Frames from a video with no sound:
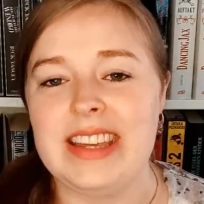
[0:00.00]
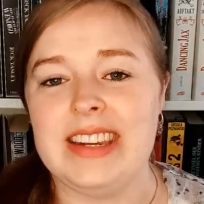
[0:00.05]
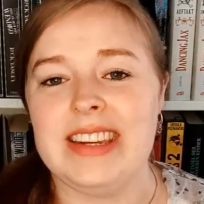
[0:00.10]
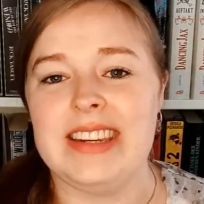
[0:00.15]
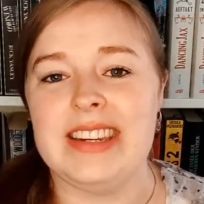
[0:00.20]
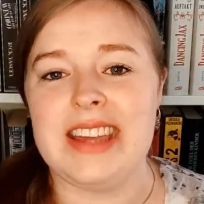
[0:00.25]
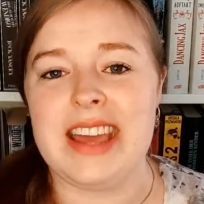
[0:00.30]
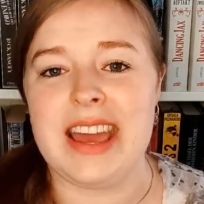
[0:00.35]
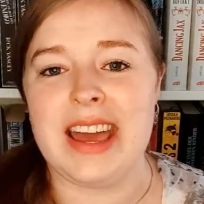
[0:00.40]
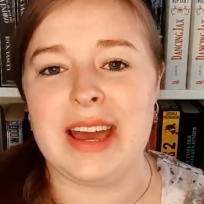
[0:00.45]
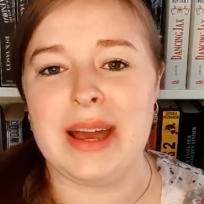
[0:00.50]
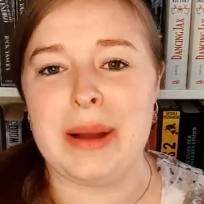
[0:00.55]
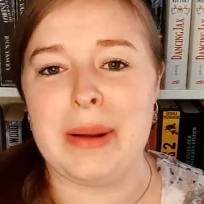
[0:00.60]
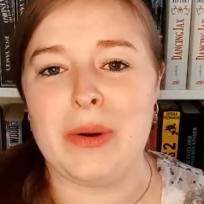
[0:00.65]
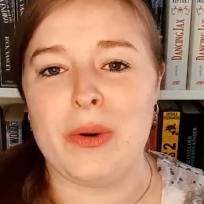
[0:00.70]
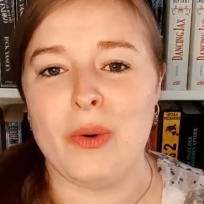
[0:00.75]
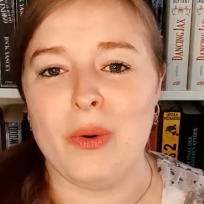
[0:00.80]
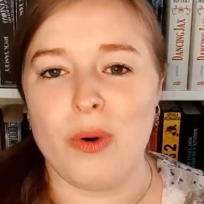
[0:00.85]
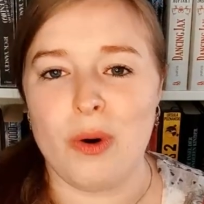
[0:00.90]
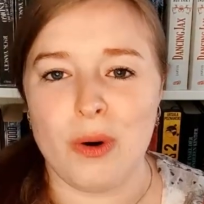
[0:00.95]

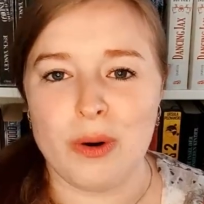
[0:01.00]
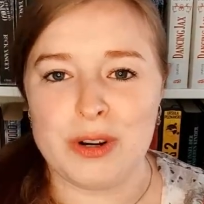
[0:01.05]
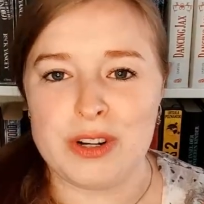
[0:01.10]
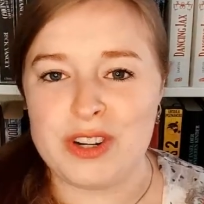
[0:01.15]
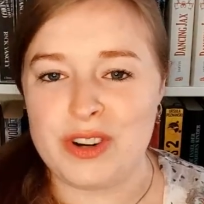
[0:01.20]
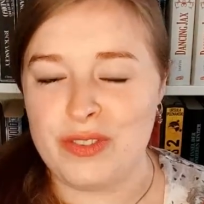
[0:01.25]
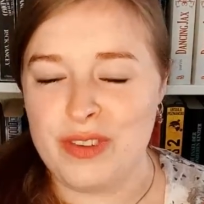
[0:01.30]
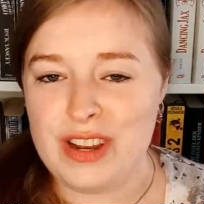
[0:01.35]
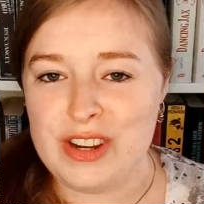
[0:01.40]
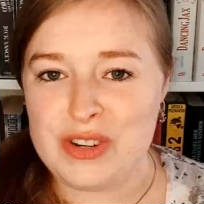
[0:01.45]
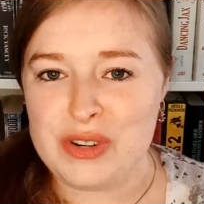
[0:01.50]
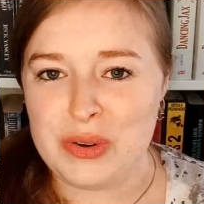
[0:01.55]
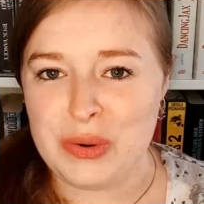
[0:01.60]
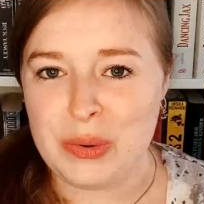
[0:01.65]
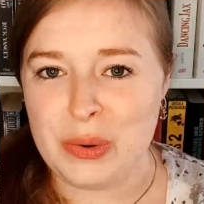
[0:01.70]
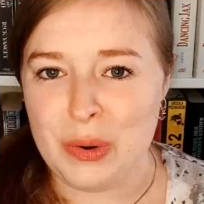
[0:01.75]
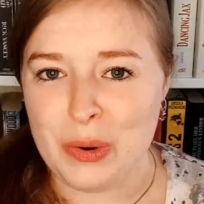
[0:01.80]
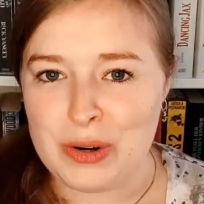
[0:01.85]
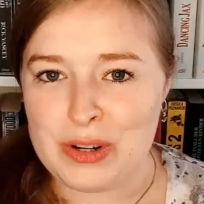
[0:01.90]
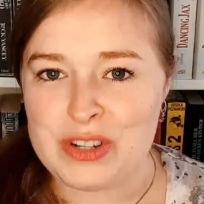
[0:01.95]
der orange,
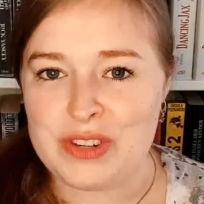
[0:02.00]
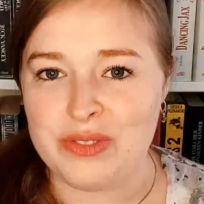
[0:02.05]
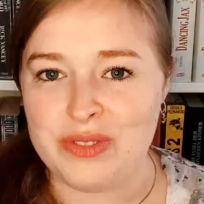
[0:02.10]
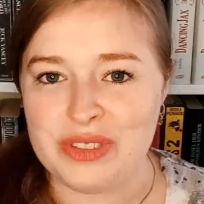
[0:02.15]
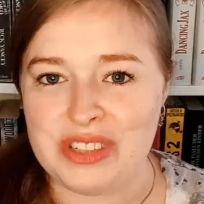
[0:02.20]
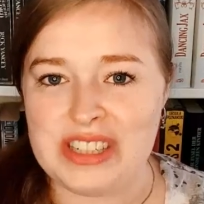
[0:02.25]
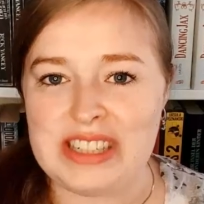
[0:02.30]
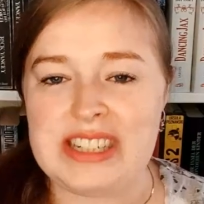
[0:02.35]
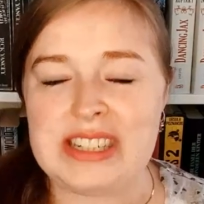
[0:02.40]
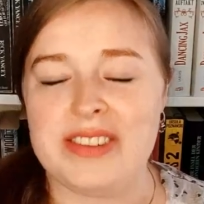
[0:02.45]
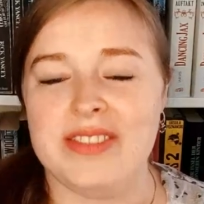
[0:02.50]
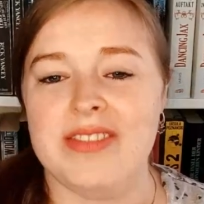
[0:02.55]
quietsch-orange wird,